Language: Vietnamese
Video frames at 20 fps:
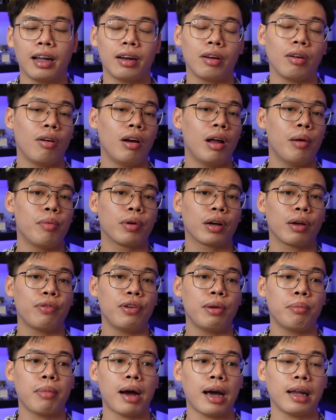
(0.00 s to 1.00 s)
là nó là một cái
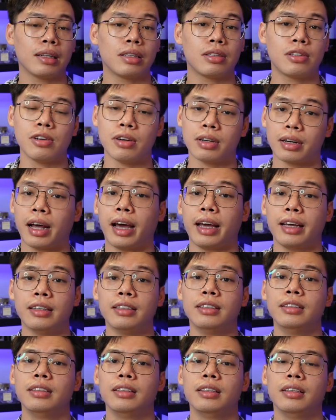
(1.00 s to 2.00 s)
phiên bản trưởng thành
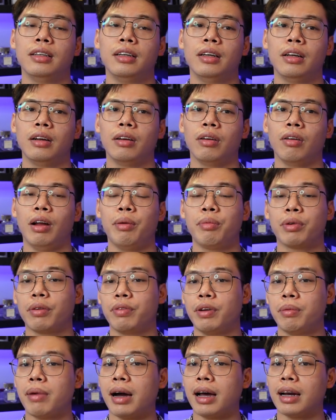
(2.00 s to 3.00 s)
hơn đó là một
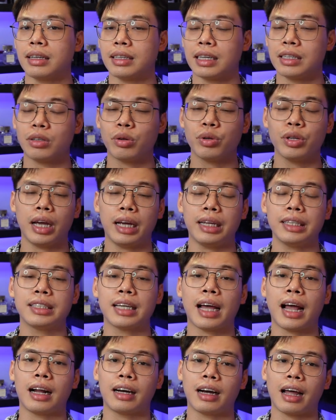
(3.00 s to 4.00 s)
cái phiên bản dành cho những anh
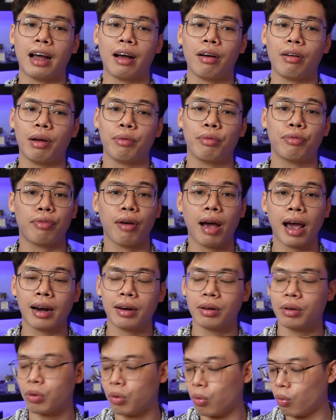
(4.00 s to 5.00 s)
chàng nào làm
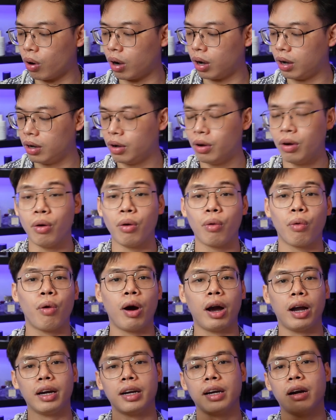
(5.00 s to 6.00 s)
fan của
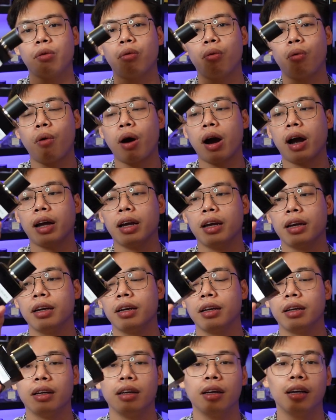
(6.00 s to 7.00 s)
YSL Y
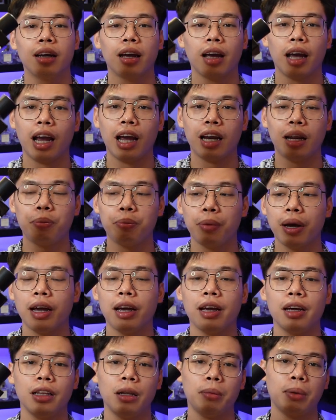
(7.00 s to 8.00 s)
EDP
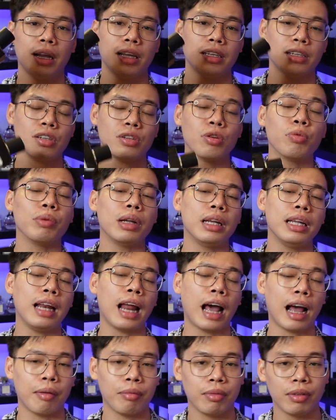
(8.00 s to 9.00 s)
nhưng mà lại sử dụng để đi
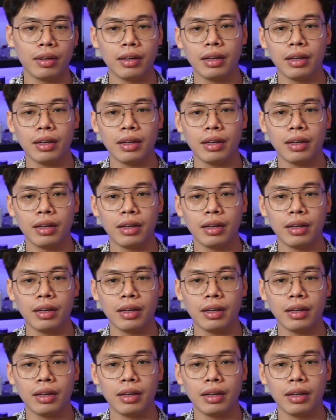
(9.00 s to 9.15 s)
làm